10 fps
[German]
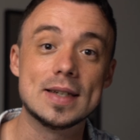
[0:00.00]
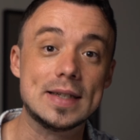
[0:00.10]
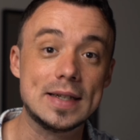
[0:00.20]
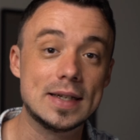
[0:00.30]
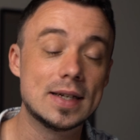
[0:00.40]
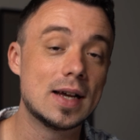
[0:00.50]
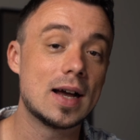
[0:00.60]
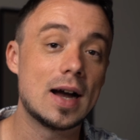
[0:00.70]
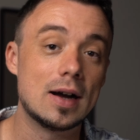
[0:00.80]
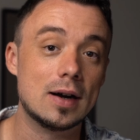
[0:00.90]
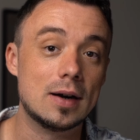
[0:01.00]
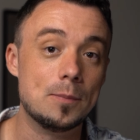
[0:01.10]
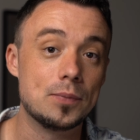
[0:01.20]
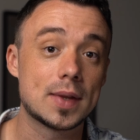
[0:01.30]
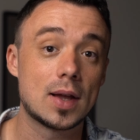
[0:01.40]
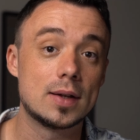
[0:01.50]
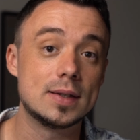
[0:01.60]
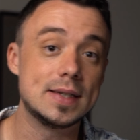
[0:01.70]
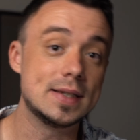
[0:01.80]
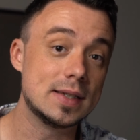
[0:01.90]
die, ähm,
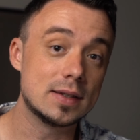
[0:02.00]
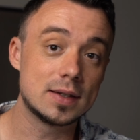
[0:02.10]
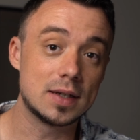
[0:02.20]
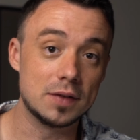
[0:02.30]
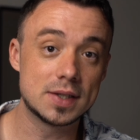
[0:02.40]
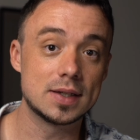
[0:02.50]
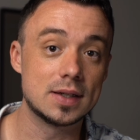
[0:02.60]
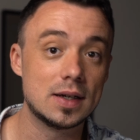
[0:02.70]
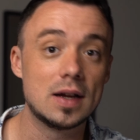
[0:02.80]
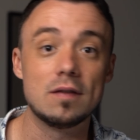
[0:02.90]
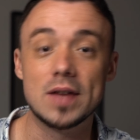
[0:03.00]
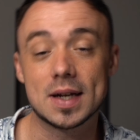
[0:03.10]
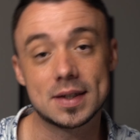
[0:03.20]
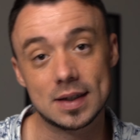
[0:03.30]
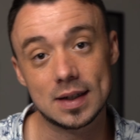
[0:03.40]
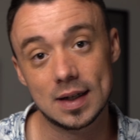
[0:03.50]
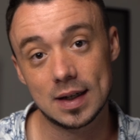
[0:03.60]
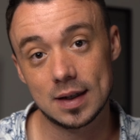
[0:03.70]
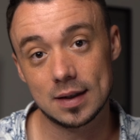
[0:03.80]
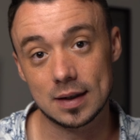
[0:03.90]
die gewisse Werte äh,
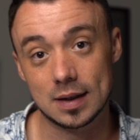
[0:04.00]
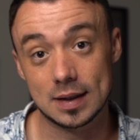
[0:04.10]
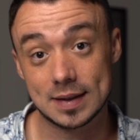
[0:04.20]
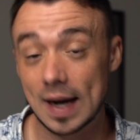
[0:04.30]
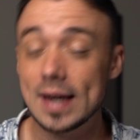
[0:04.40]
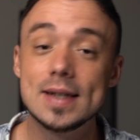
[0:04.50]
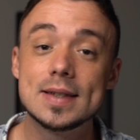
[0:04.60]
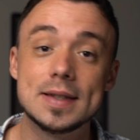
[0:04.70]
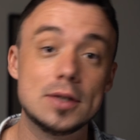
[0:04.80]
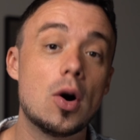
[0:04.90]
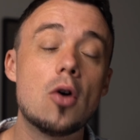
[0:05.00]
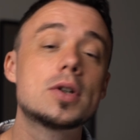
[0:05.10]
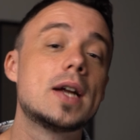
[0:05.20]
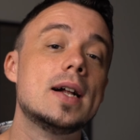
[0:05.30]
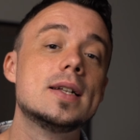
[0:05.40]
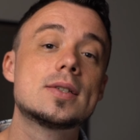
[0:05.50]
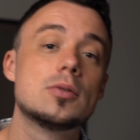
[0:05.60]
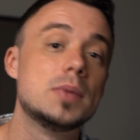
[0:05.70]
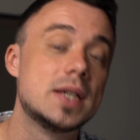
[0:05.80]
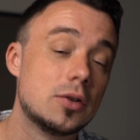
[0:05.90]
äh, teilt, die du auch teilst
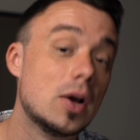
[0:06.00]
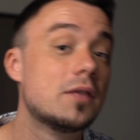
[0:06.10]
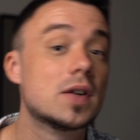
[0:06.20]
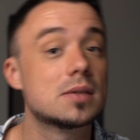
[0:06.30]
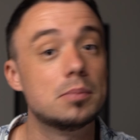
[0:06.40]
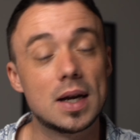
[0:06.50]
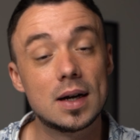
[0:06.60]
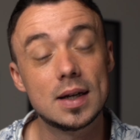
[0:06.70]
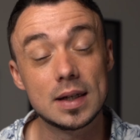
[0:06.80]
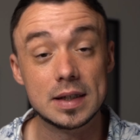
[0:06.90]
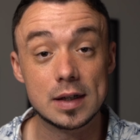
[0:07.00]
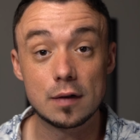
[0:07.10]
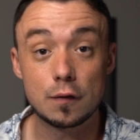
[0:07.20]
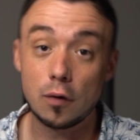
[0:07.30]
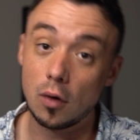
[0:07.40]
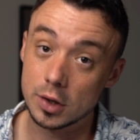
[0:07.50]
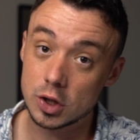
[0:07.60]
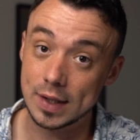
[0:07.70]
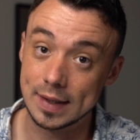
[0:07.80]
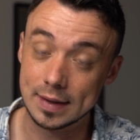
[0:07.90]
und mit der du etwas mehr dir
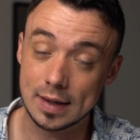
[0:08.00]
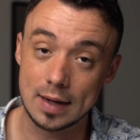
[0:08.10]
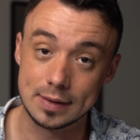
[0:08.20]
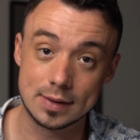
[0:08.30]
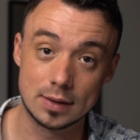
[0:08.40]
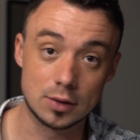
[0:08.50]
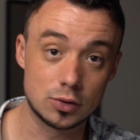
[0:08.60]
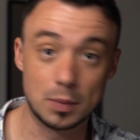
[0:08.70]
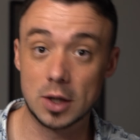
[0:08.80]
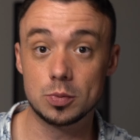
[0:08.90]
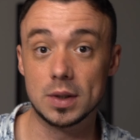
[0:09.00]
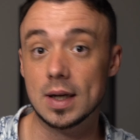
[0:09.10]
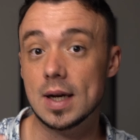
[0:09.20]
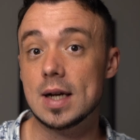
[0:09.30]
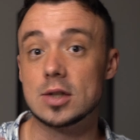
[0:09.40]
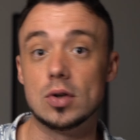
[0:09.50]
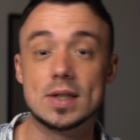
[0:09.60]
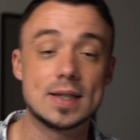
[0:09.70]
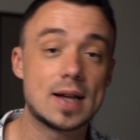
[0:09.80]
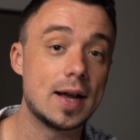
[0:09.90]
vorstellen kannst. Ja? Zum Beispiel sollte
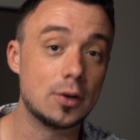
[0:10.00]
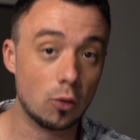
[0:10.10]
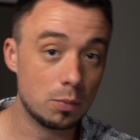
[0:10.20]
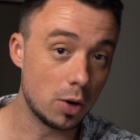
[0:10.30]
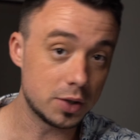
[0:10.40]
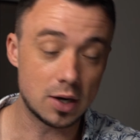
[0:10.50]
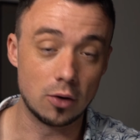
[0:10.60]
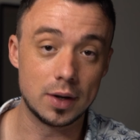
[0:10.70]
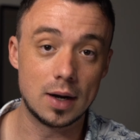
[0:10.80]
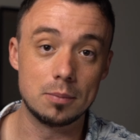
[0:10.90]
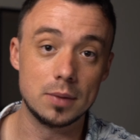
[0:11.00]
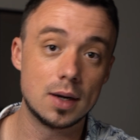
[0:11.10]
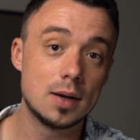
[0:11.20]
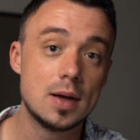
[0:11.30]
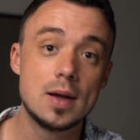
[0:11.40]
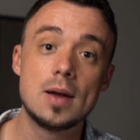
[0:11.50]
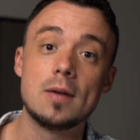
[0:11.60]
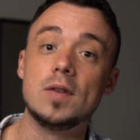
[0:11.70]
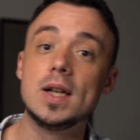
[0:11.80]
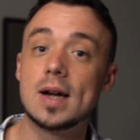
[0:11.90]
sie keinen hohen Bodycount haben. Ja?
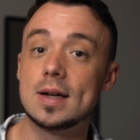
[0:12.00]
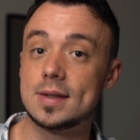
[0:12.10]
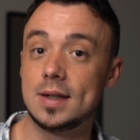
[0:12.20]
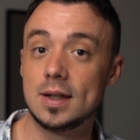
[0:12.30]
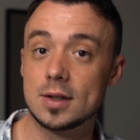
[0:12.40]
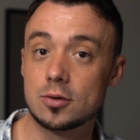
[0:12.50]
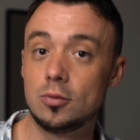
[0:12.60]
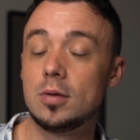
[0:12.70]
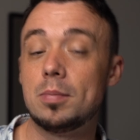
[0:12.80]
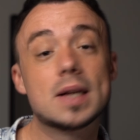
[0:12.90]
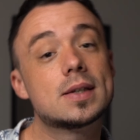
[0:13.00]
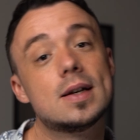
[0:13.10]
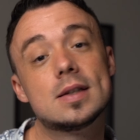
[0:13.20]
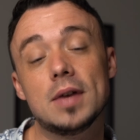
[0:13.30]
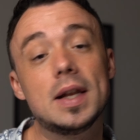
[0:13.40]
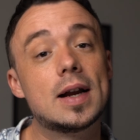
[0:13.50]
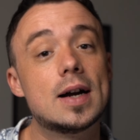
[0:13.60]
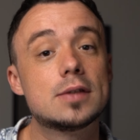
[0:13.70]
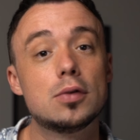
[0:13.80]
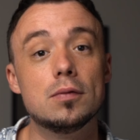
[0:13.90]
Weniger als 10 ist gut, besser ist weniger
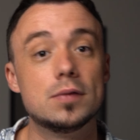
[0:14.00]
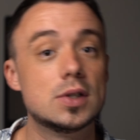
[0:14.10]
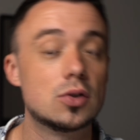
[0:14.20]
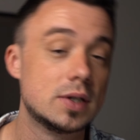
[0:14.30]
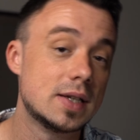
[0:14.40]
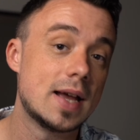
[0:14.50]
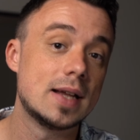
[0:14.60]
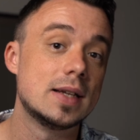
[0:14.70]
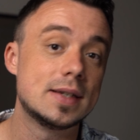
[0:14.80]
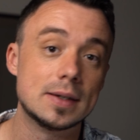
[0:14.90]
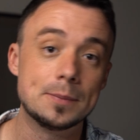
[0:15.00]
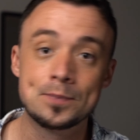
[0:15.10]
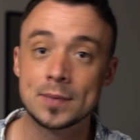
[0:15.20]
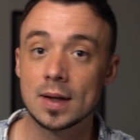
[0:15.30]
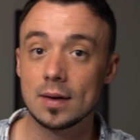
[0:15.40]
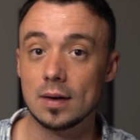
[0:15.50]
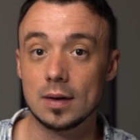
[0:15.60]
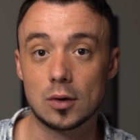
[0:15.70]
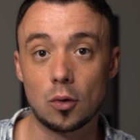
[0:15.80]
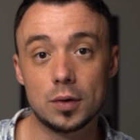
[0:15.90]
als 5. Sie sollte ähnliche
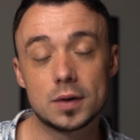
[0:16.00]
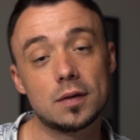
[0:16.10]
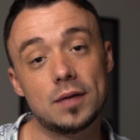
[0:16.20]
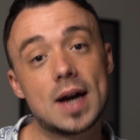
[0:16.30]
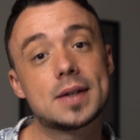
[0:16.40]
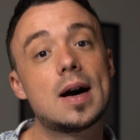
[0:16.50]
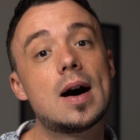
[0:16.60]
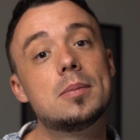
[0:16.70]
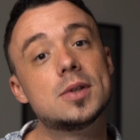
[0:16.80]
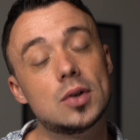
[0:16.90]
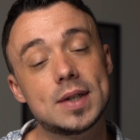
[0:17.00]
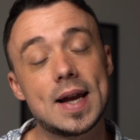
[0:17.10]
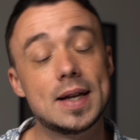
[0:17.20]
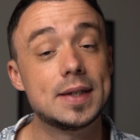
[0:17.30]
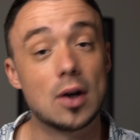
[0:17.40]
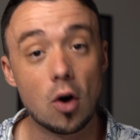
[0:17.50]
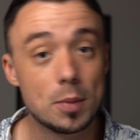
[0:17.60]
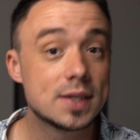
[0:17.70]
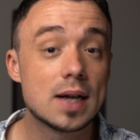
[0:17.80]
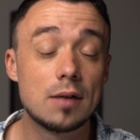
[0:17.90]
äh, Grundwerte haben, sie sollte ähnliche
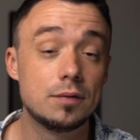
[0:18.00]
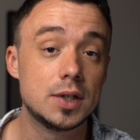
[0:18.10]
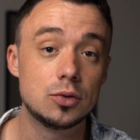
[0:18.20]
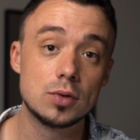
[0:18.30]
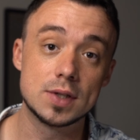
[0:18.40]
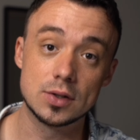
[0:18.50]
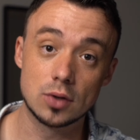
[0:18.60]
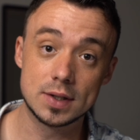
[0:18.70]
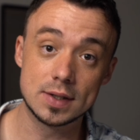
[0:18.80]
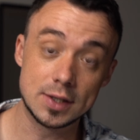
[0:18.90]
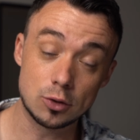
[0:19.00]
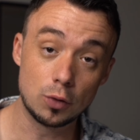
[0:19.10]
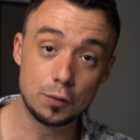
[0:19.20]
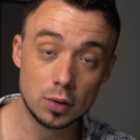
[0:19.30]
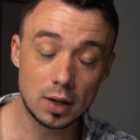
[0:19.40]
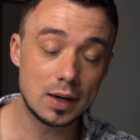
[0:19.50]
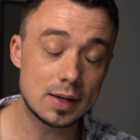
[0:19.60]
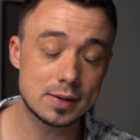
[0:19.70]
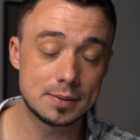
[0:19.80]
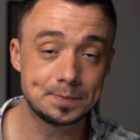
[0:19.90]
Hobbys haben wie du, sie sollte sich gut führen
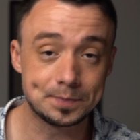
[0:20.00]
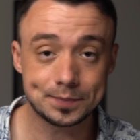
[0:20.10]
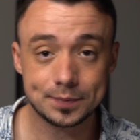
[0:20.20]
lassen.